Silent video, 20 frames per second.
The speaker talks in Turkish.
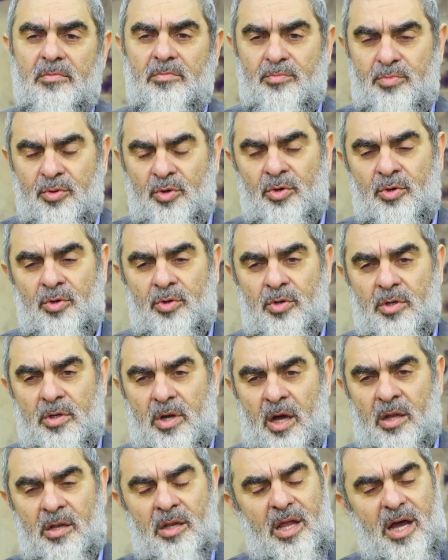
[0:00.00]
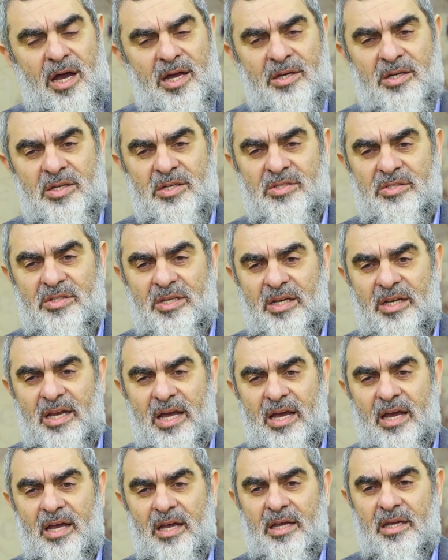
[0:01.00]
bu Allah'ın
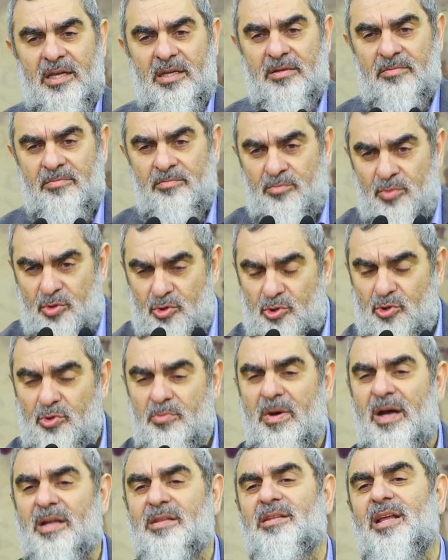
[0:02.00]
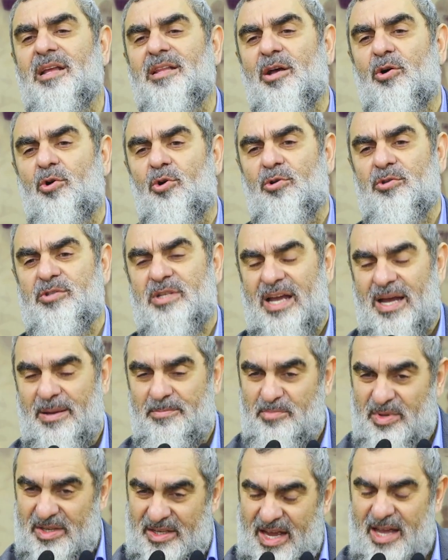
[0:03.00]
izniyle Müslümanda da olsa
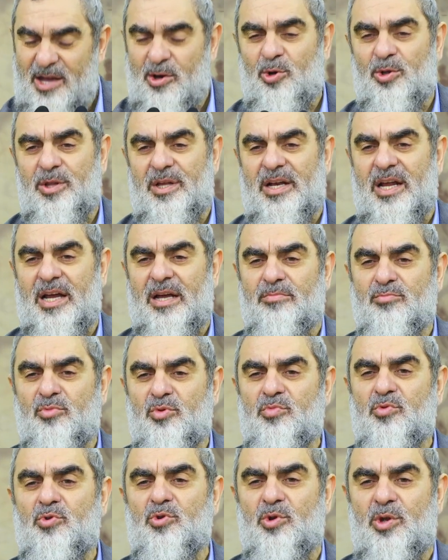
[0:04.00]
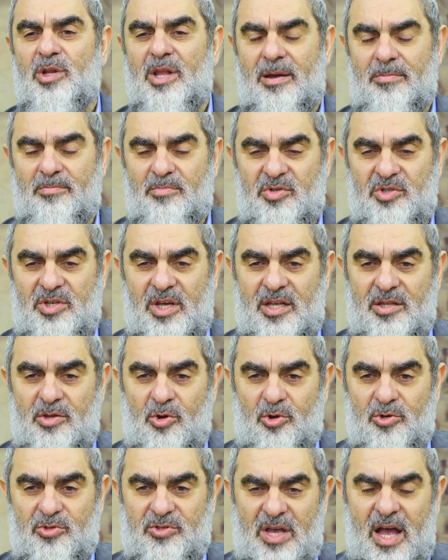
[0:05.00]
yani birey olarak mümkün olan bir şey de
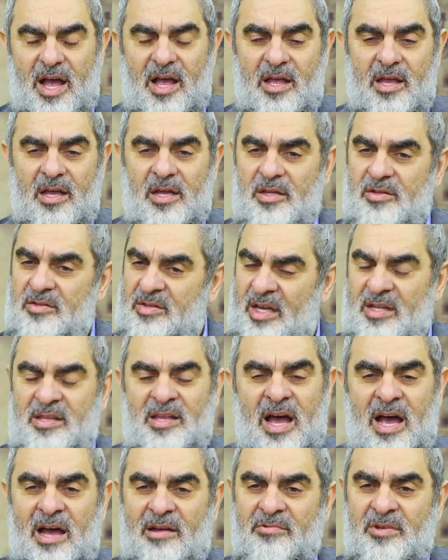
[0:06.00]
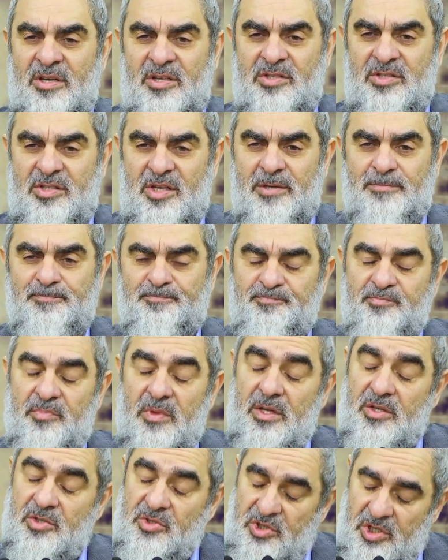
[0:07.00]
olsa tedavisi
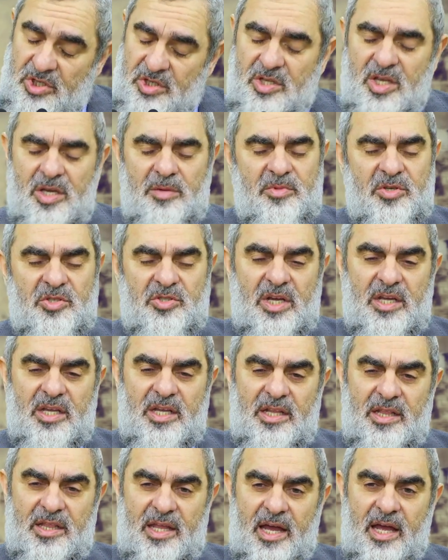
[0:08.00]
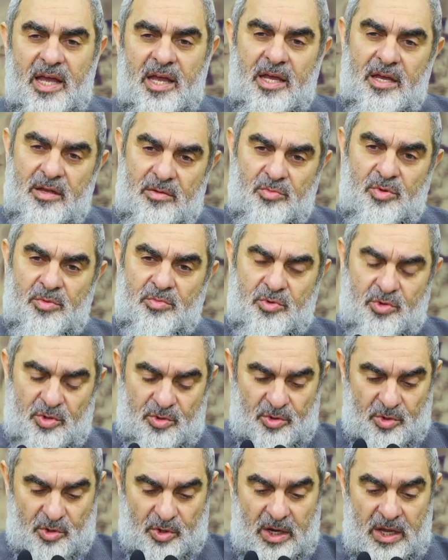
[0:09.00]
ciddi bir şekilde
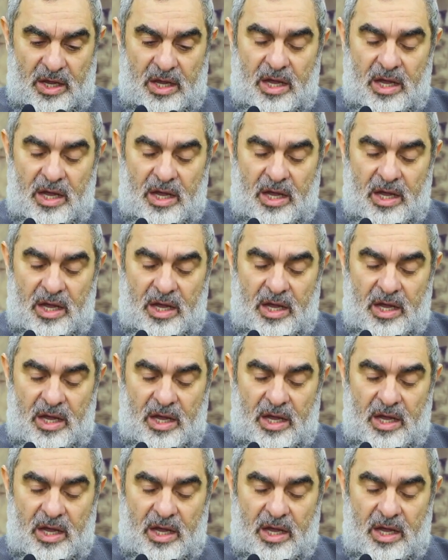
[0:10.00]
mümkündür.